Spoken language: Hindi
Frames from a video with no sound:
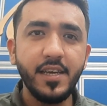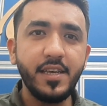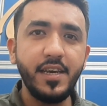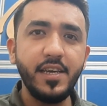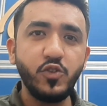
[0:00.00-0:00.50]

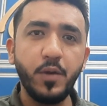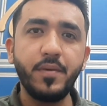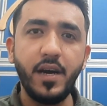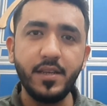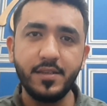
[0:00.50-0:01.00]
कि जवेब
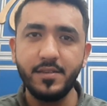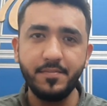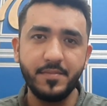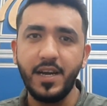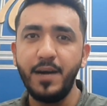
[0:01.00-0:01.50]
खान
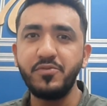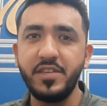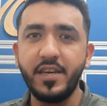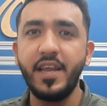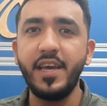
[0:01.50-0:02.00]
काम
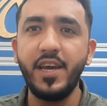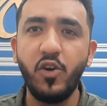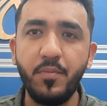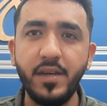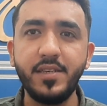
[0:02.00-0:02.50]
सीख रहे हैं
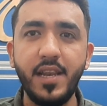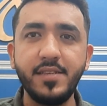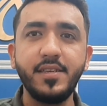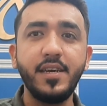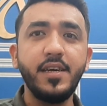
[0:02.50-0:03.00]
और माशाला
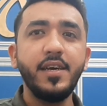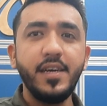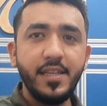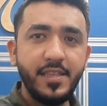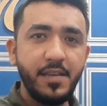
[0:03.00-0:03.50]
से
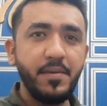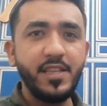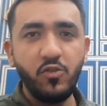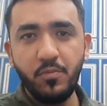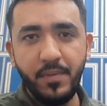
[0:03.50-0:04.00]
दिन ब
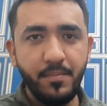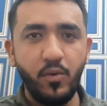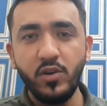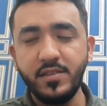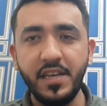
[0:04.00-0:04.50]
दिन उनमें
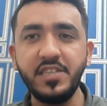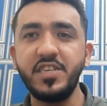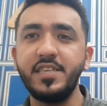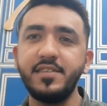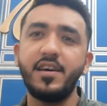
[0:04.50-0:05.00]
बहुत सारी
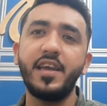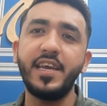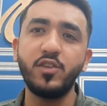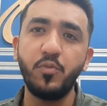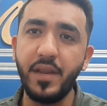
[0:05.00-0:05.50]
चेंजेस आ रही
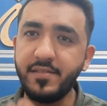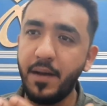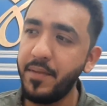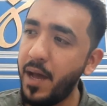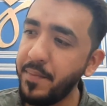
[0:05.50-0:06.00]
हैं तो मेरे
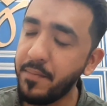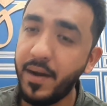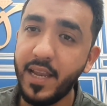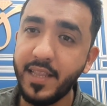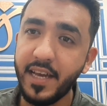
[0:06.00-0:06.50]
सामने आप एक
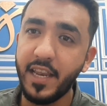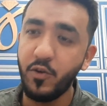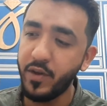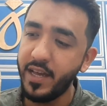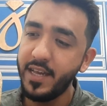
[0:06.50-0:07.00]
माला देख रहे
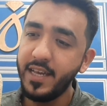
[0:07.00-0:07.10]
होंगे